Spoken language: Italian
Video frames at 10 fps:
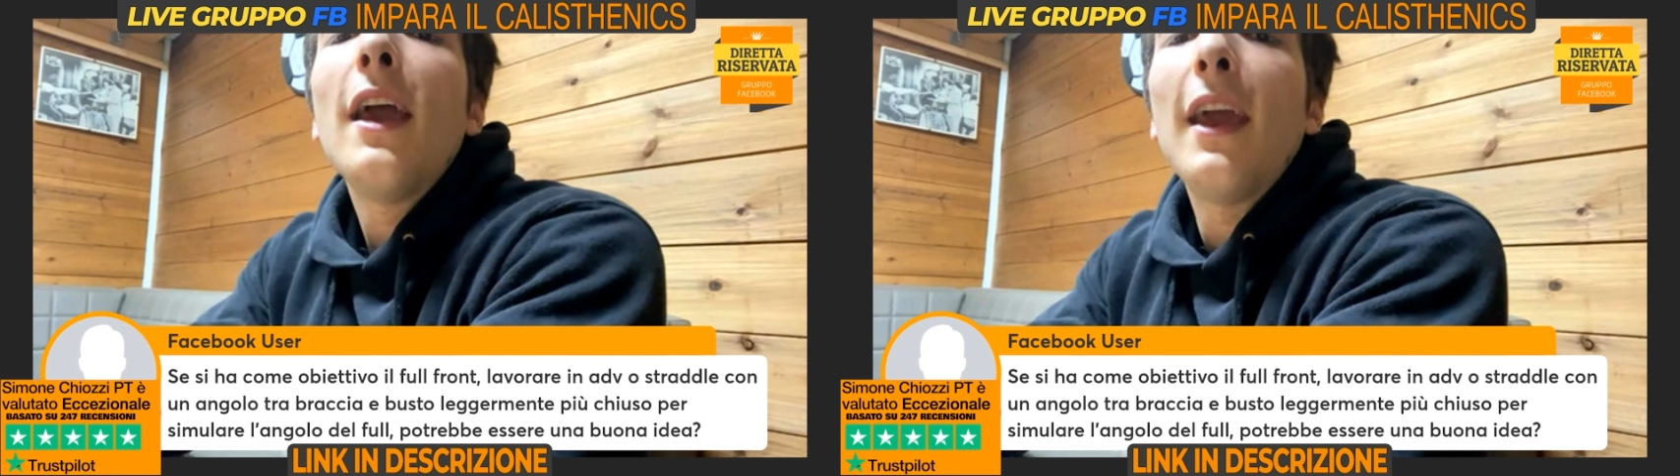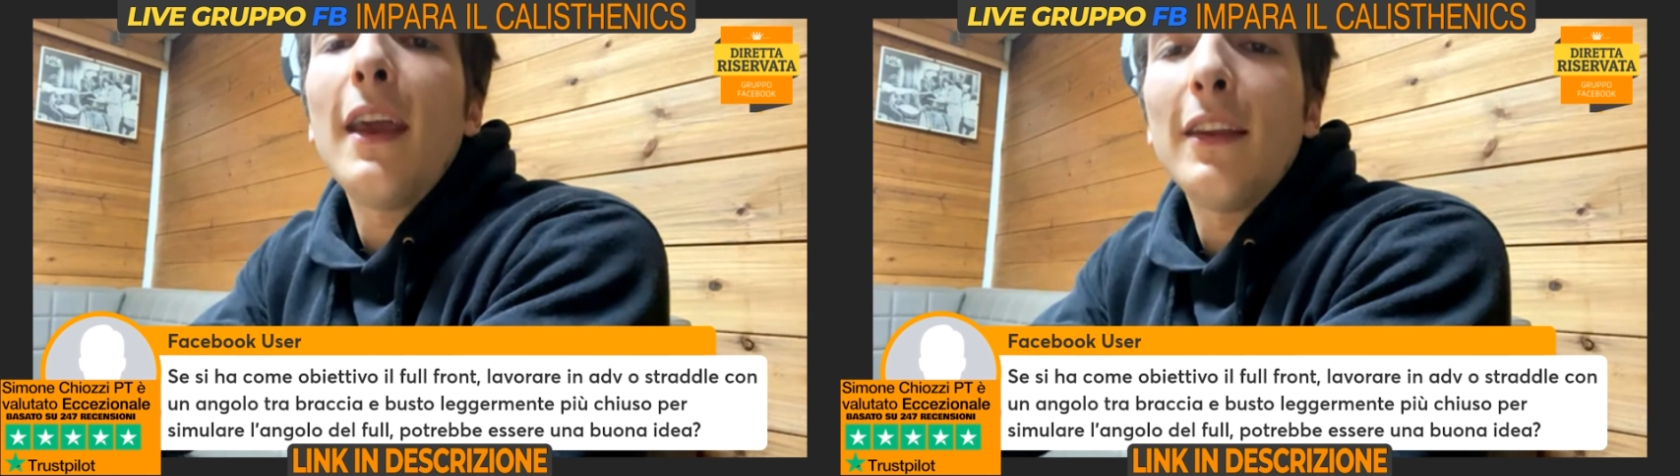
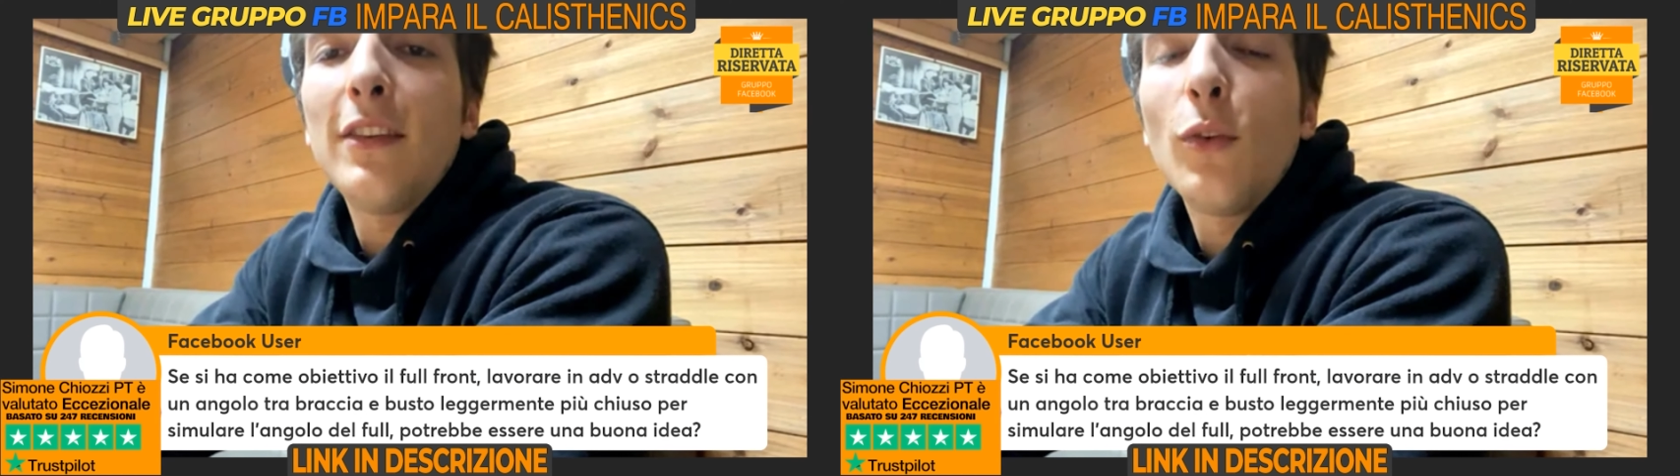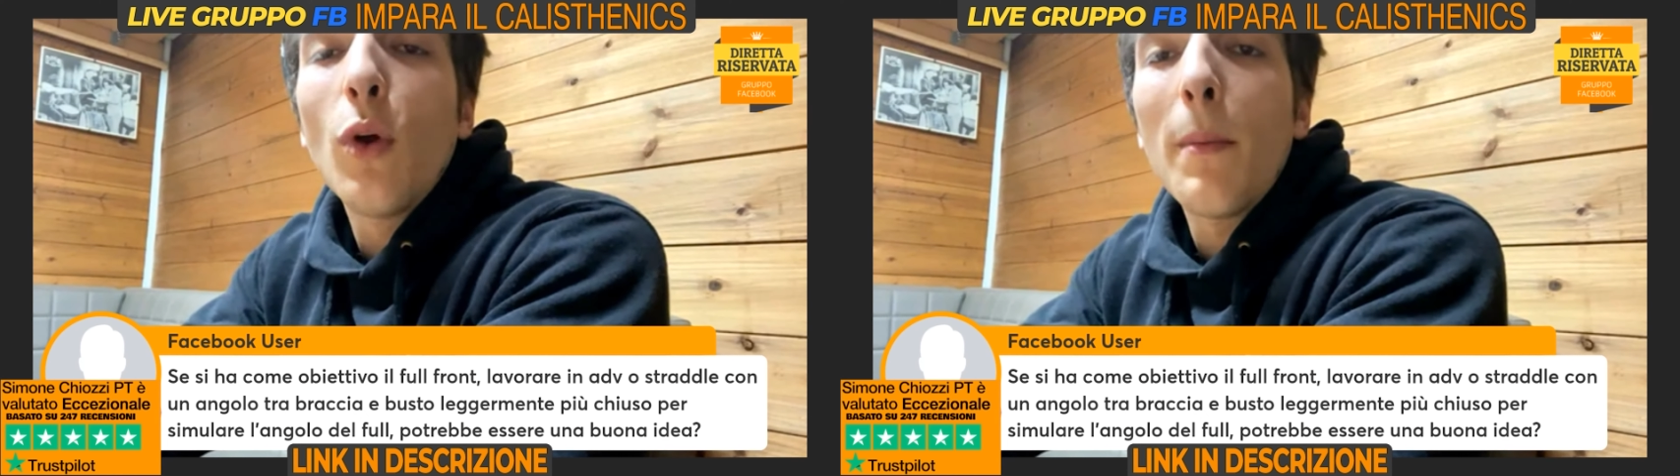e, e,
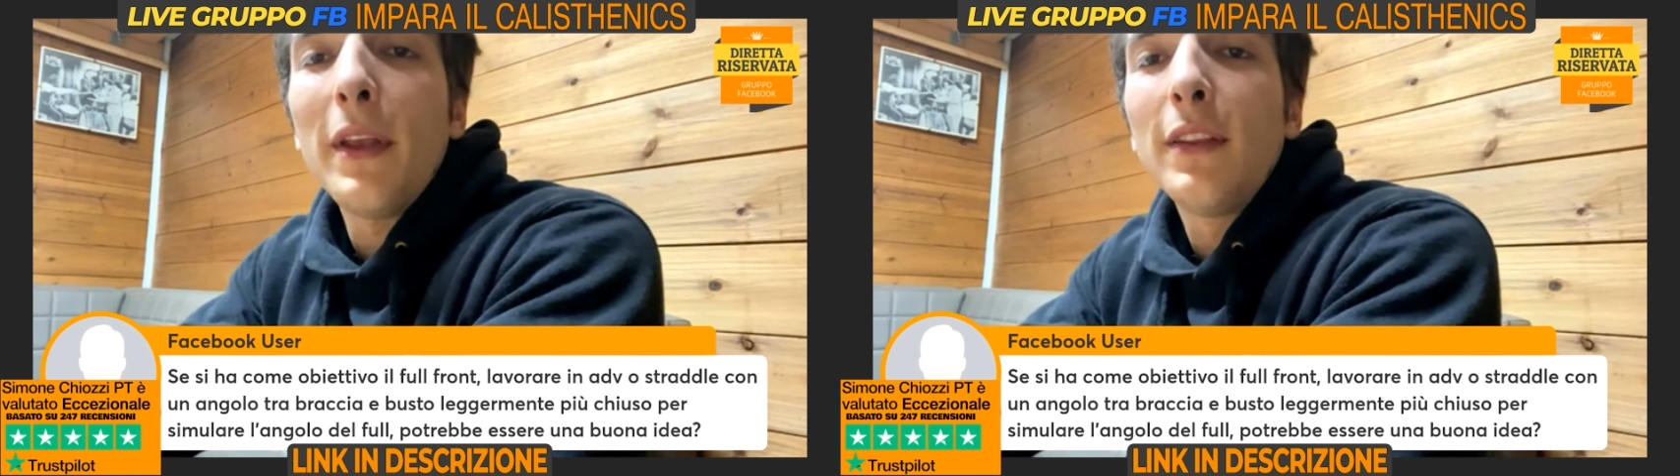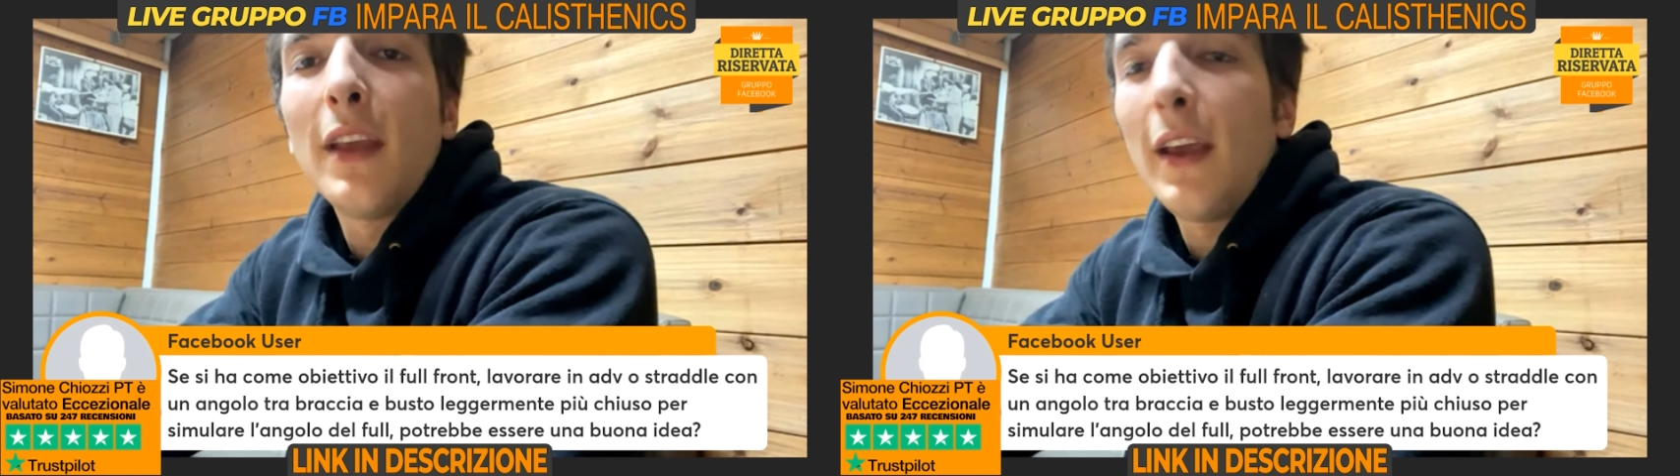
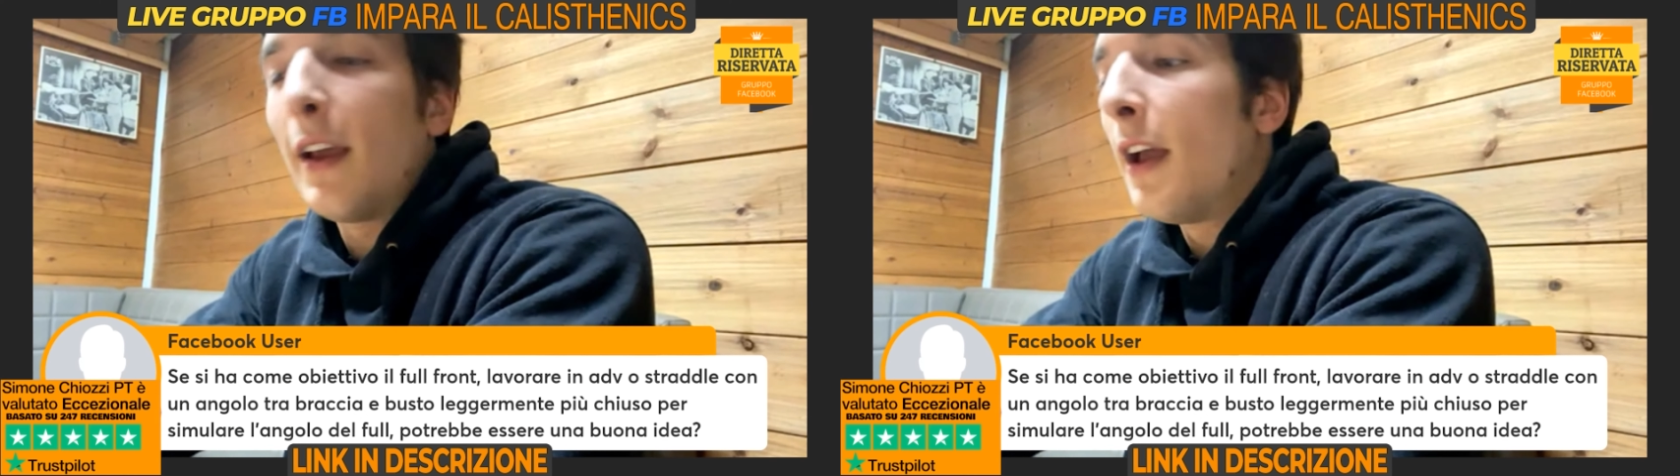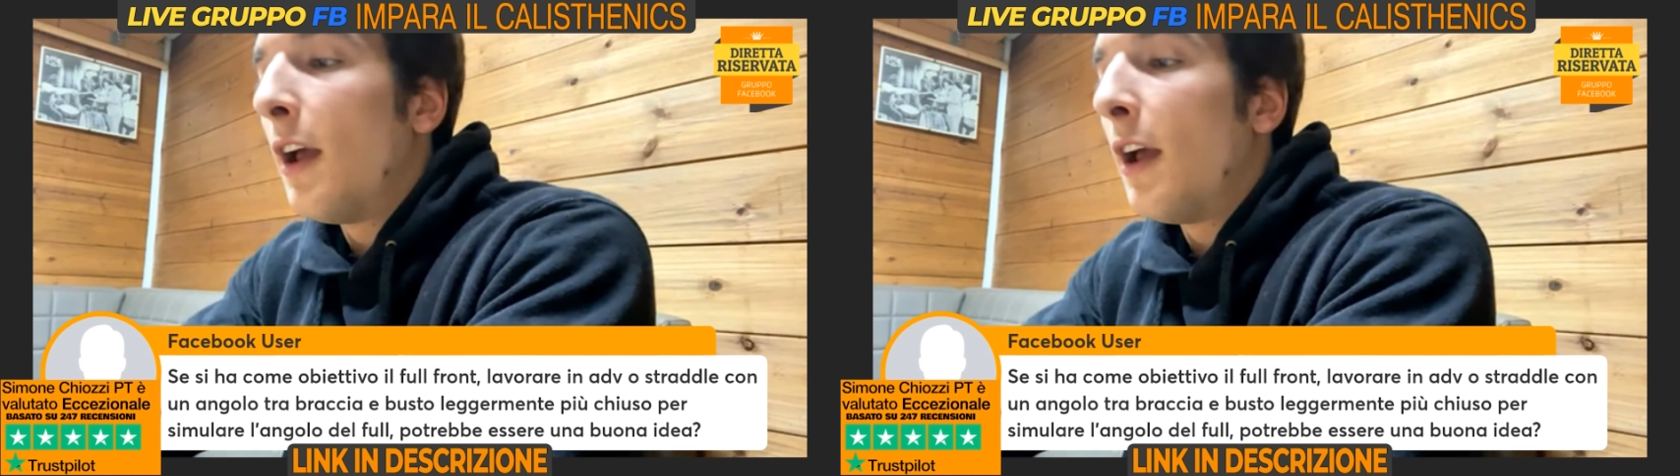sicuramente